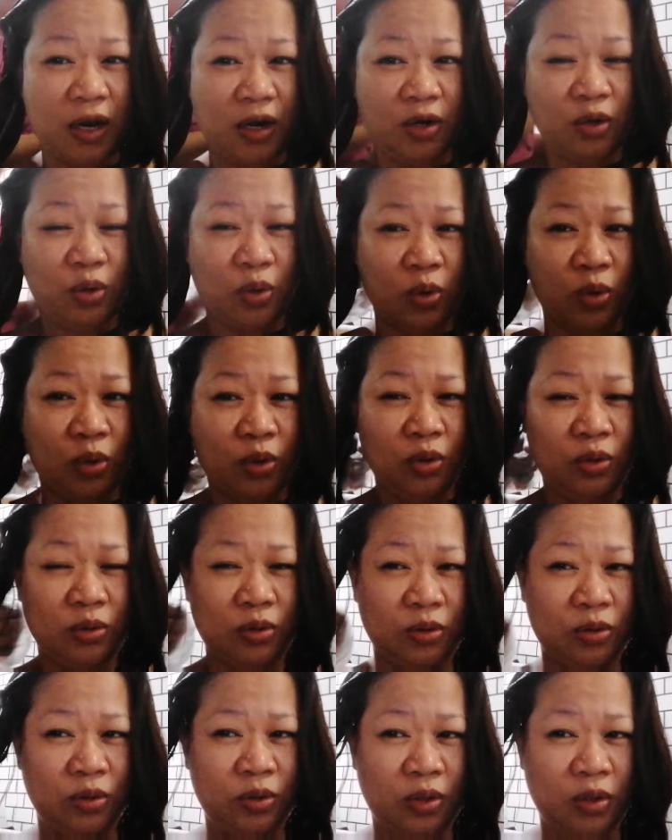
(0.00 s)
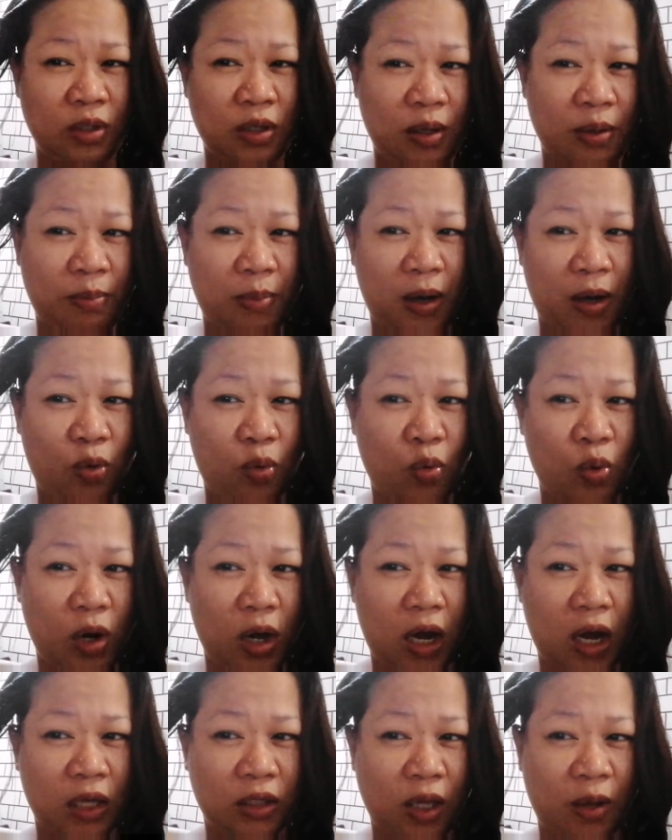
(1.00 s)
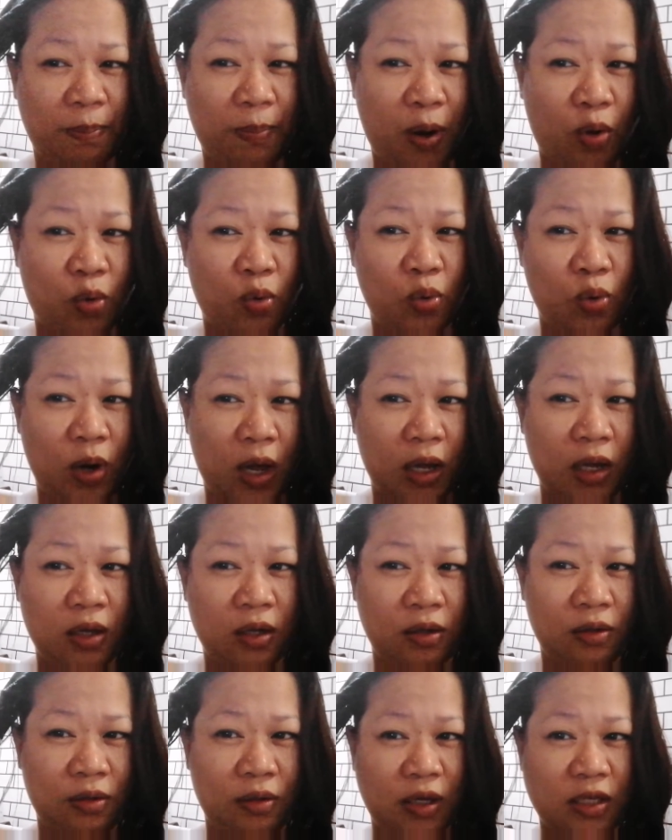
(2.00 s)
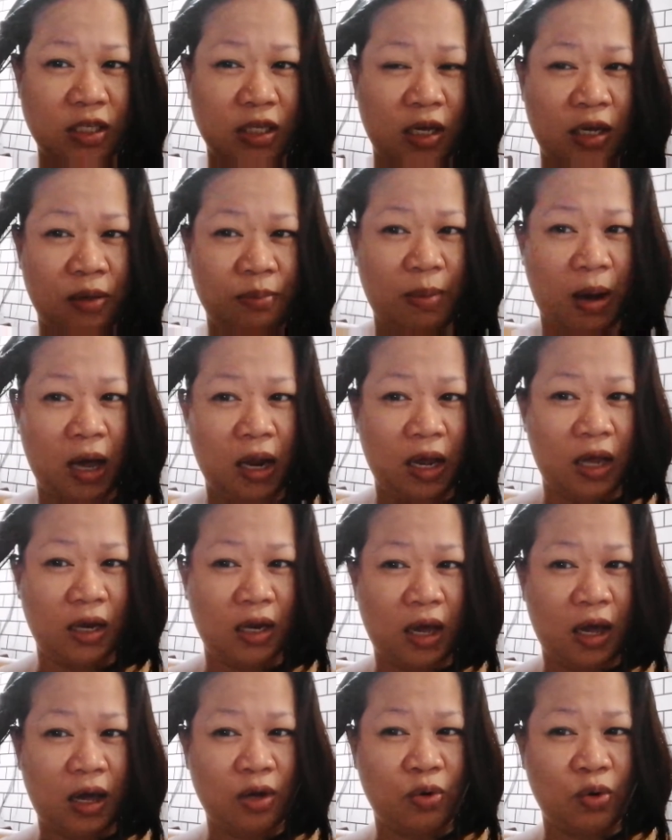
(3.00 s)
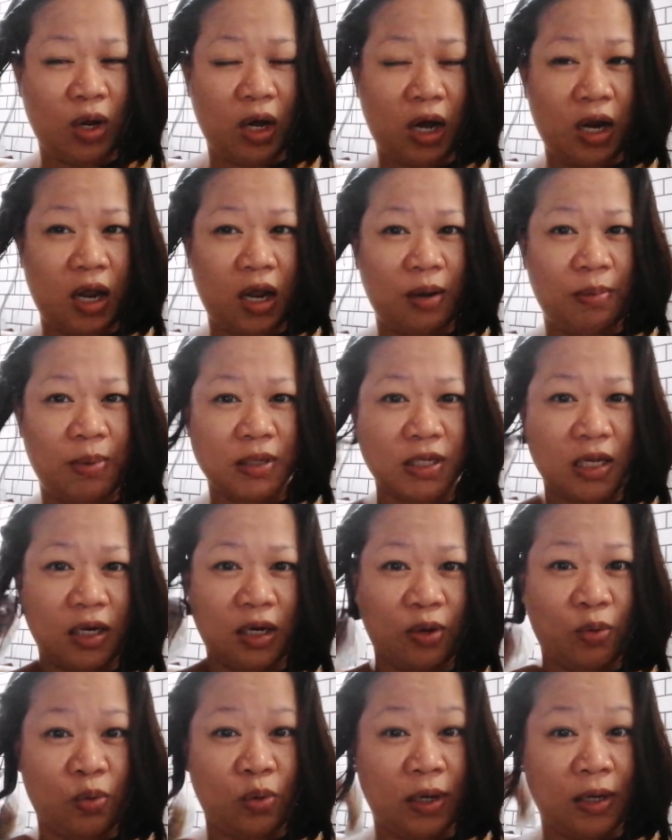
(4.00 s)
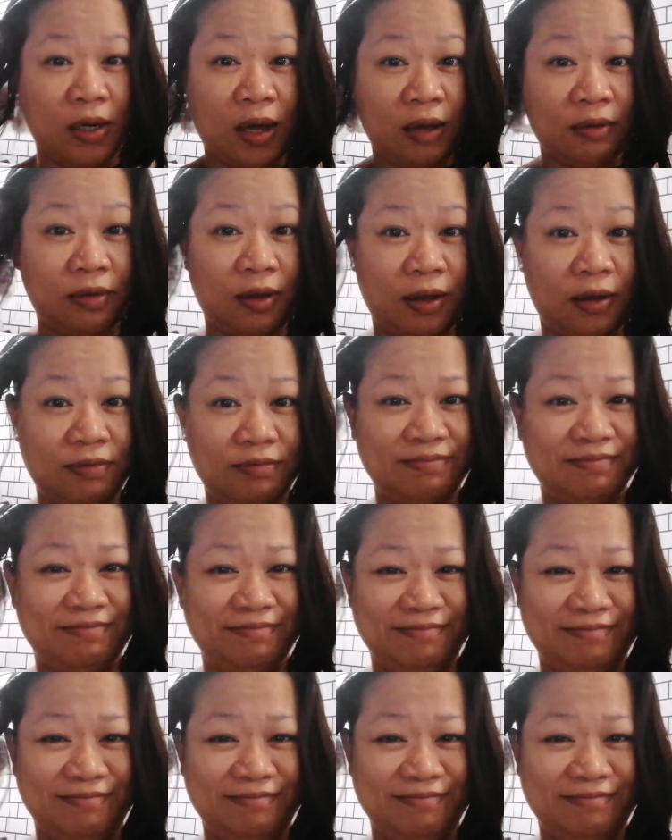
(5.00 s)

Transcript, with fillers: hair ko, kulang ata yung pangkulay. As in, bahala na ano ng kalalabasan ng kulay natin.